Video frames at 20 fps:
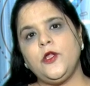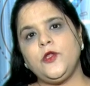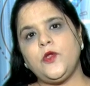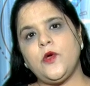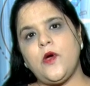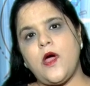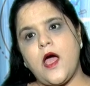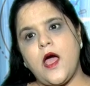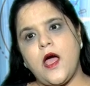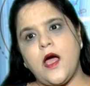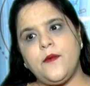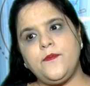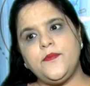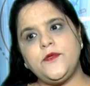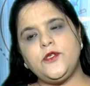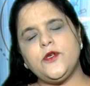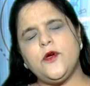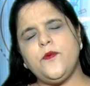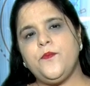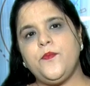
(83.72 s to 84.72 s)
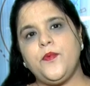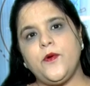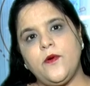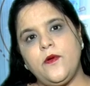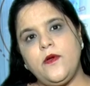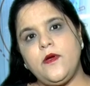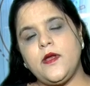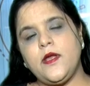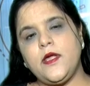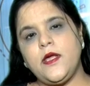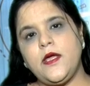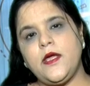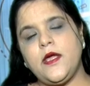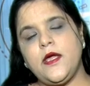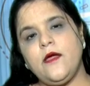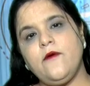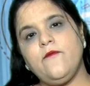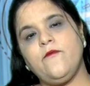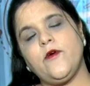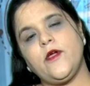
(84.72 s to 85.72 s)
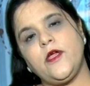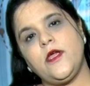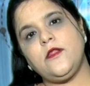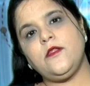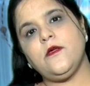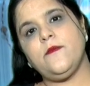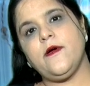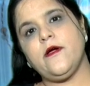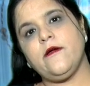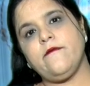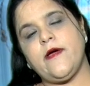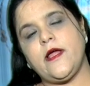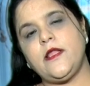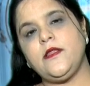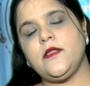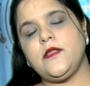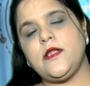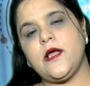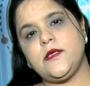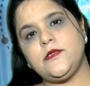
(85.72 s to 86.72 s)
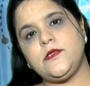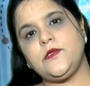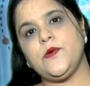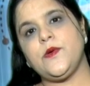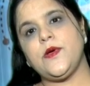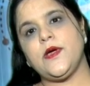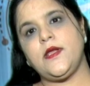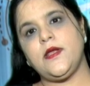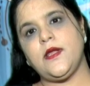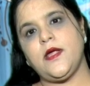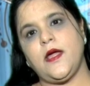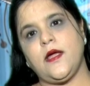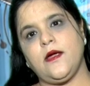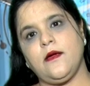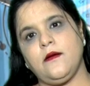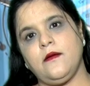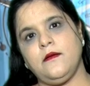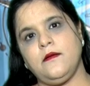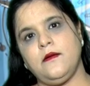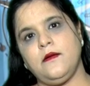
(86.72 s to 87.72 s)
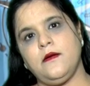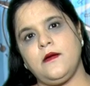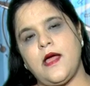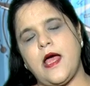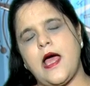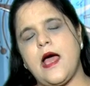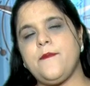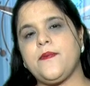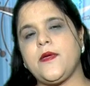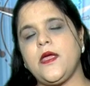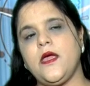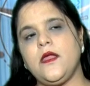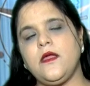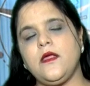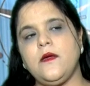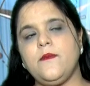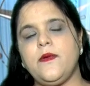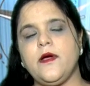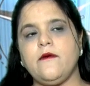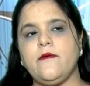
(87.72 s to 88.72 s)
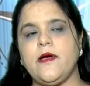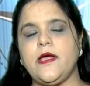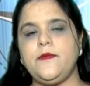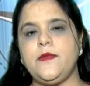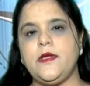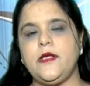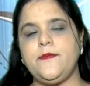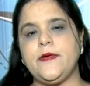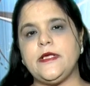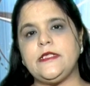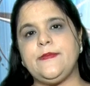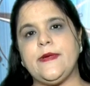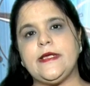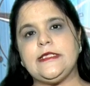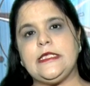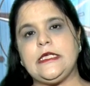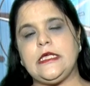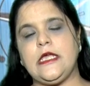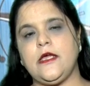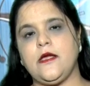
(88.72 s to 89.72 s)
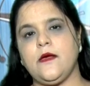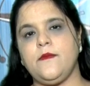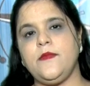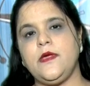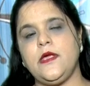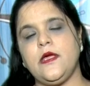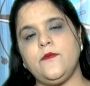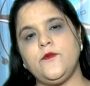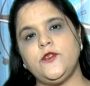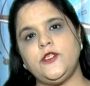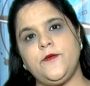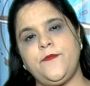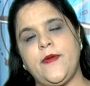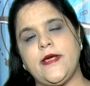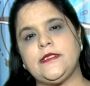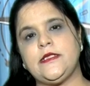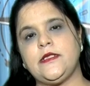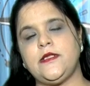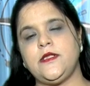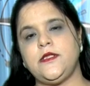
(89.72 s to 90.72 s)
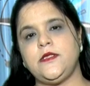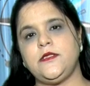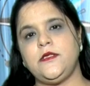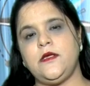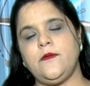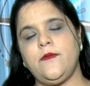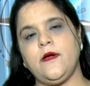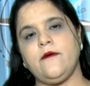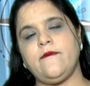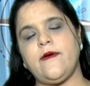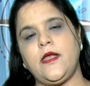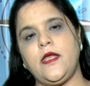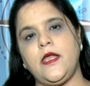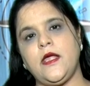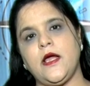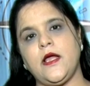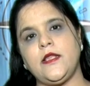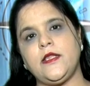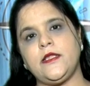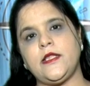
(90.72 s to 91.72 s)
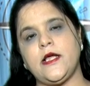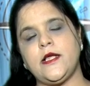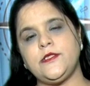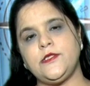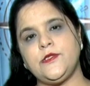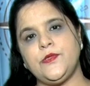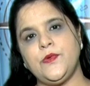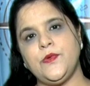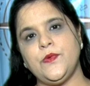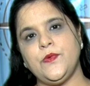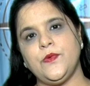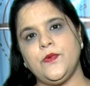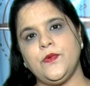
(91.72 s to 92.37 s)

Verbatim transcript: तो आप जो बोल रहे हैं वही तो भगवान तथास्तु कर रहा है आप कह रहे हैं भगवान मेरे पास पैसे की कमी है मुझे पैसे दे दीजिए भगवान ने कहा तथास्तु